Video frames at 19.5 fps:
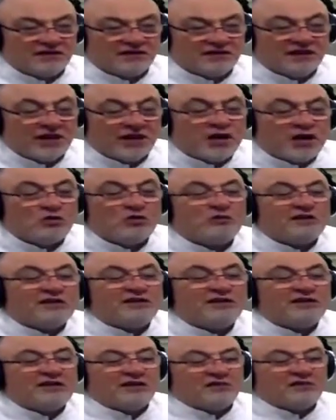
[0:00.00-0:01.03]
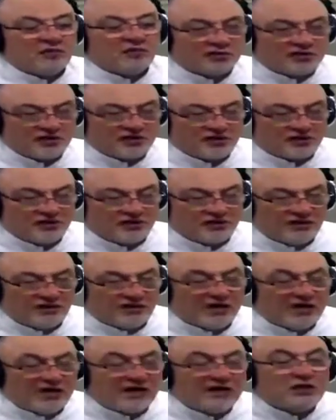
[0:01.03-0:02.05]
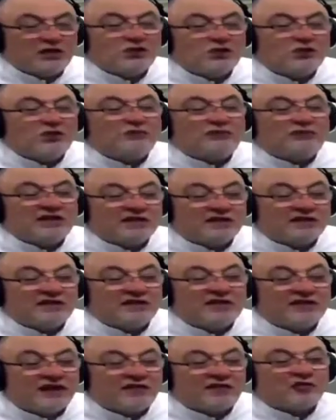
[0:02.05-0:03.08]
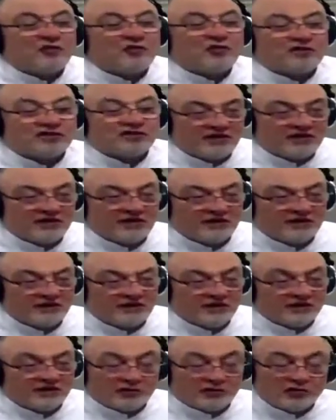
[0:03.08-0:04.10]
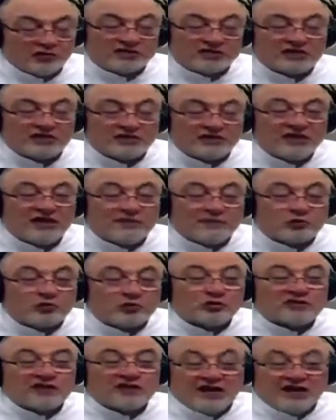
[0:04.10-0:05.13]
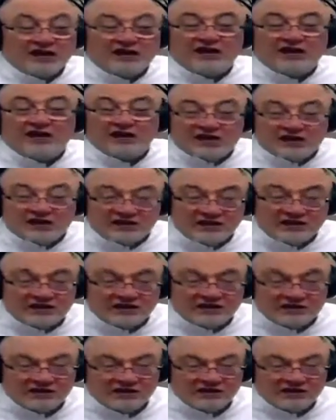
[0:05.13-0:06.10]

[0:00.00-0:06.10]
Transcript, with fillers: لانه بيدينا فرصه لانه بيدينا فرصه الفرصه دي لم تتح لاخرين